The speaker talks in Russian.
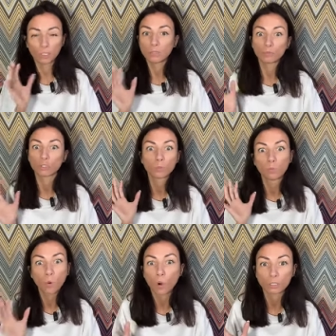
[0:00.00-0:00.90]
поэтому ты
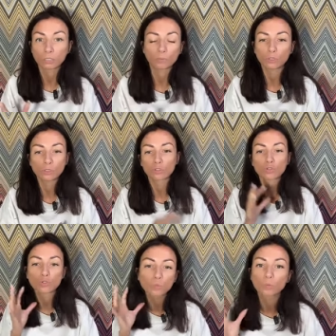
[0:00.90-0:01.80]
бог, ты просто
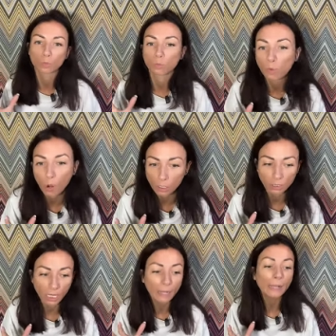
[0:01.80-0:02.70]
супер бог,
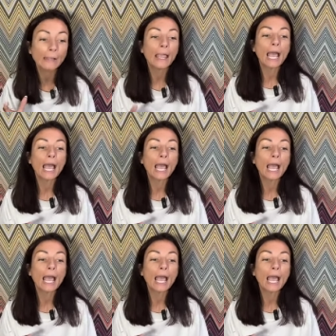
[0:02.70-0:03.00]
да?